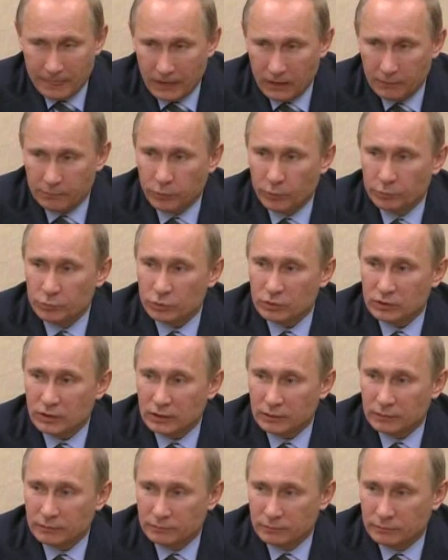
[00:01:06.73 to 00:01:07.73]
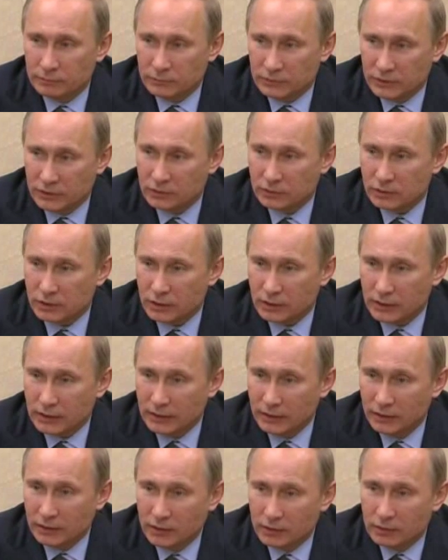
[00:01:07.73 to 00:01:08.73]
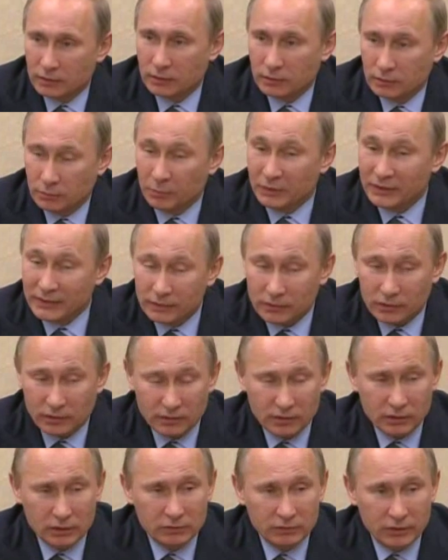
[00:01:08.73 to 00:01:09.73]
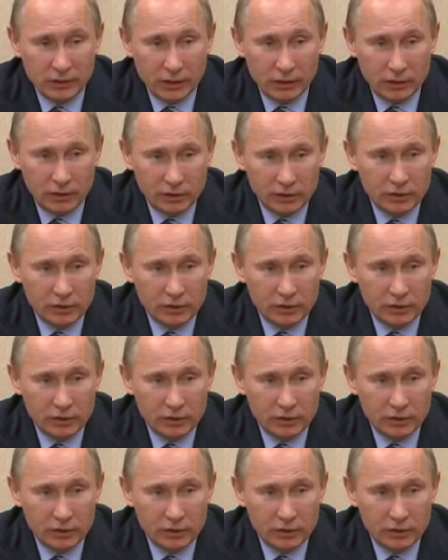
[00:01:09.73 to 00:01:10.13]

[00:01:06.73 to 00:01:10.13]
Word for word: И помню, как некоторые коллеги мне тогда говорили,